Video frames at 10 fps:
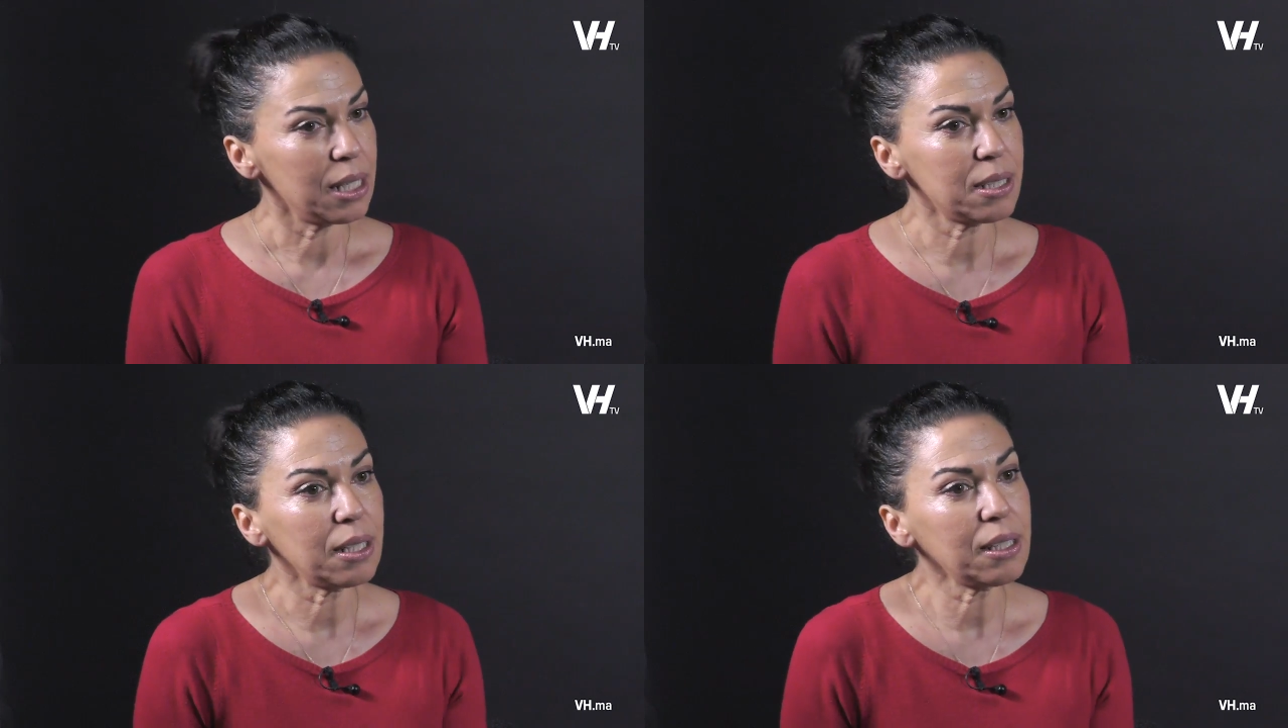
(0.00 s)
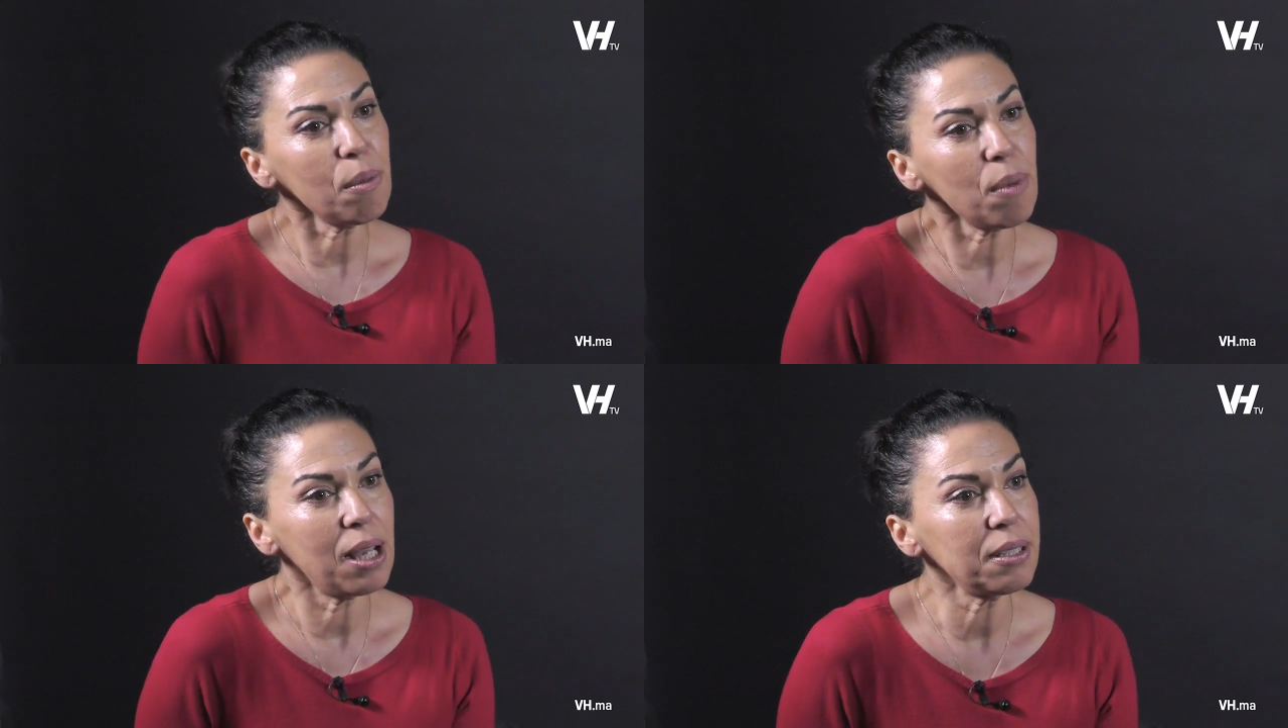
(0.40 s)
Et cette
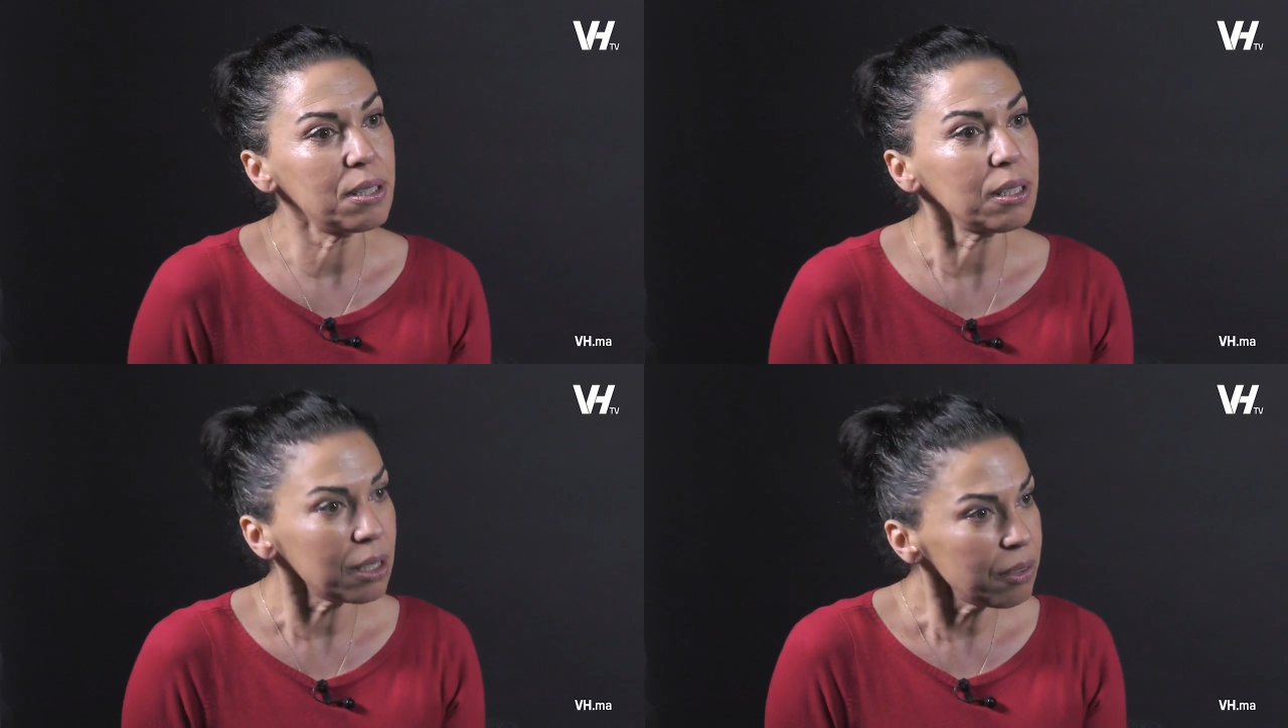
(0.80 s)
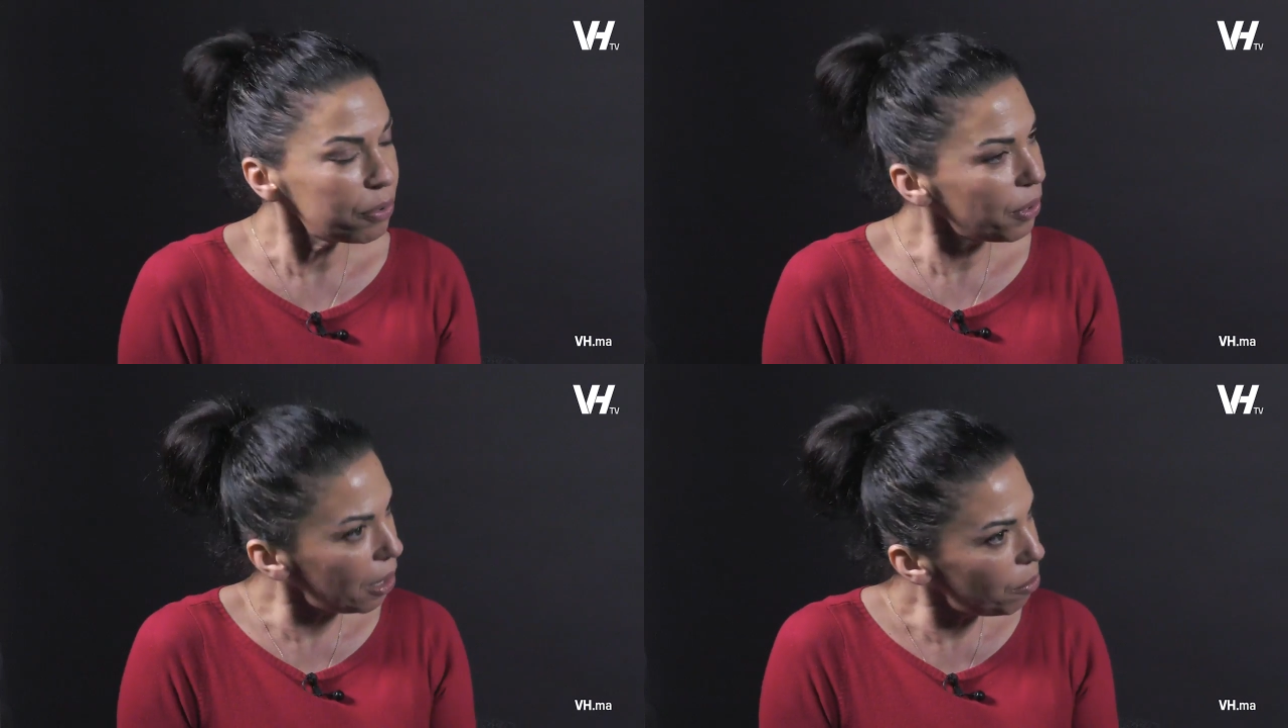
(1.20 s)
âme a attiré
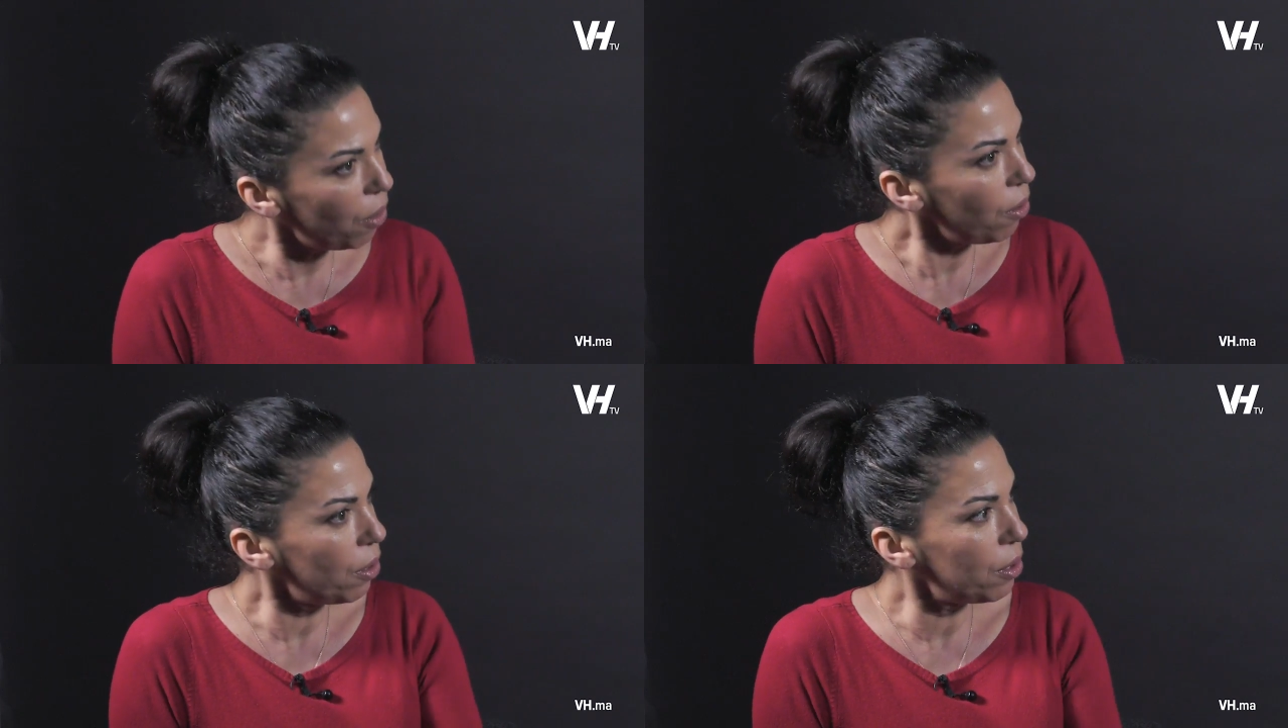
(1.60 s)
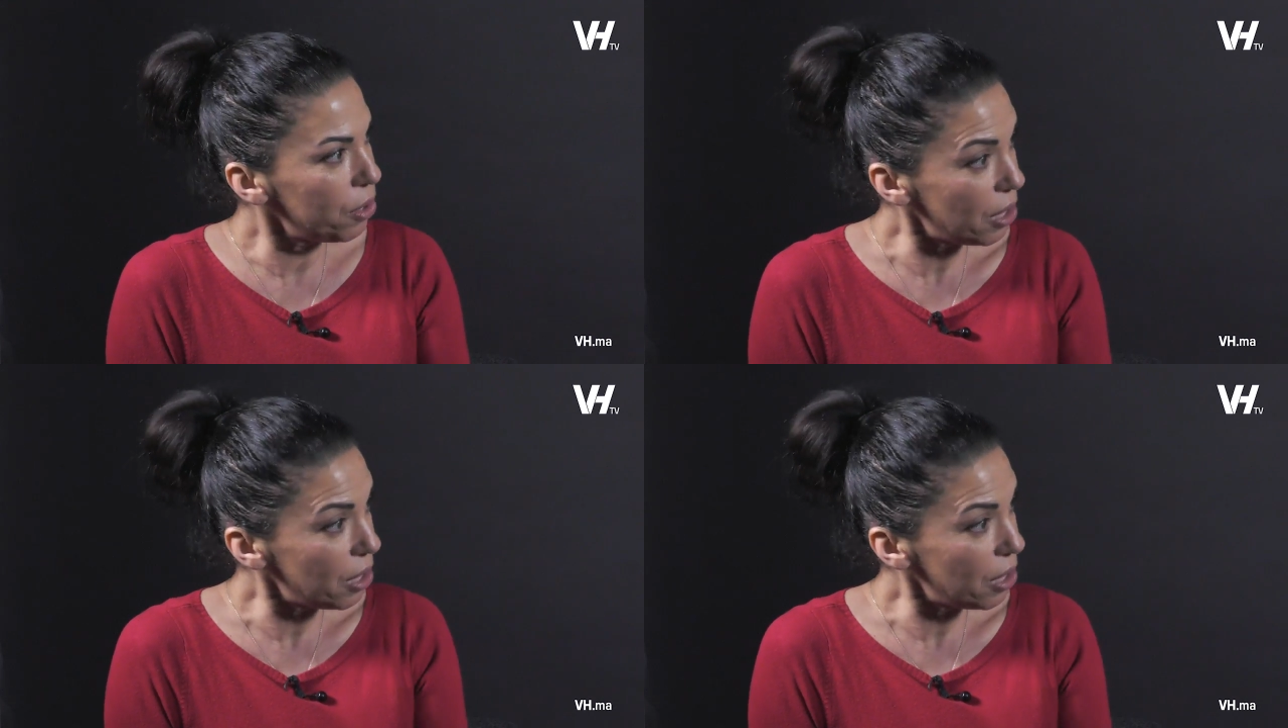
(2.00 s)
vraiment,